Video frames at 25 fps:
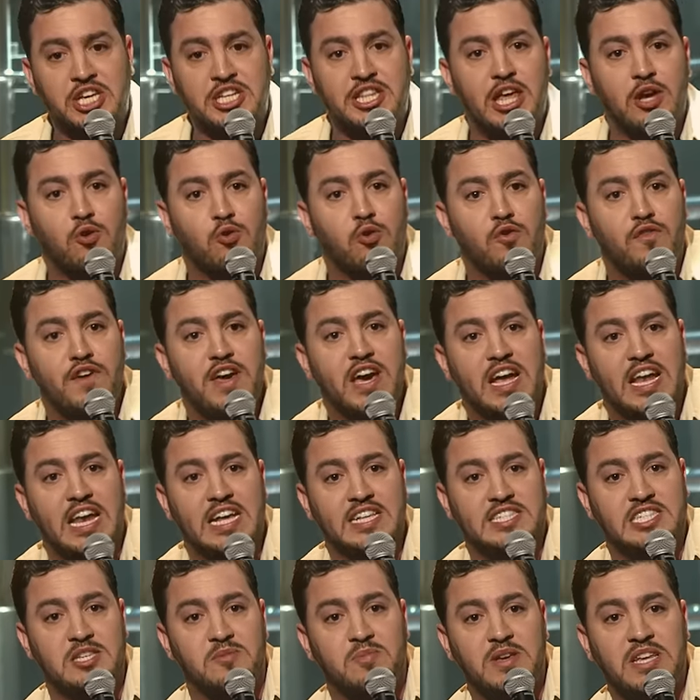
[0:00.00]
découvert
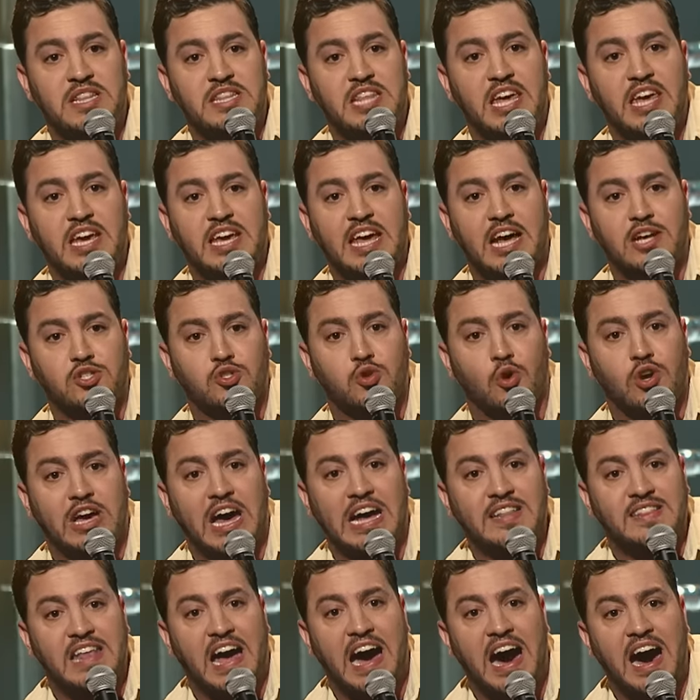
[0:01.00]
l'intimité grâce au
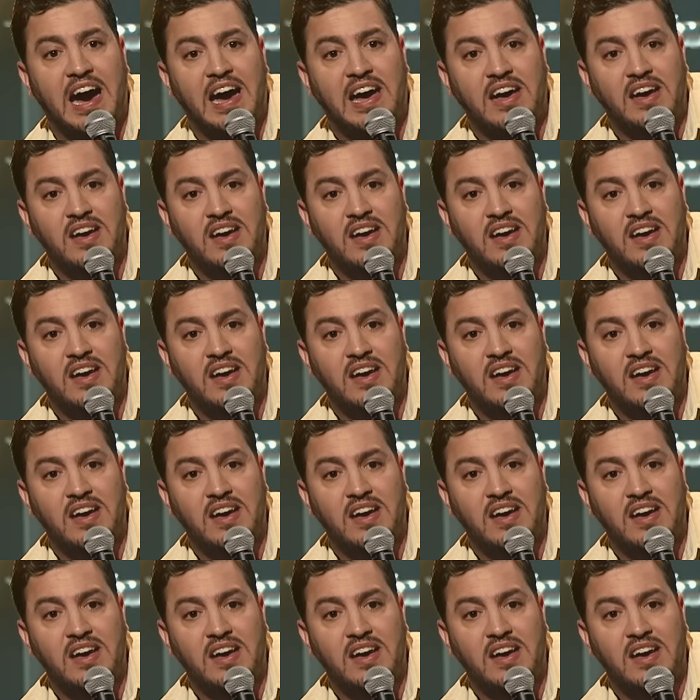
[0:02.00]
Qatar.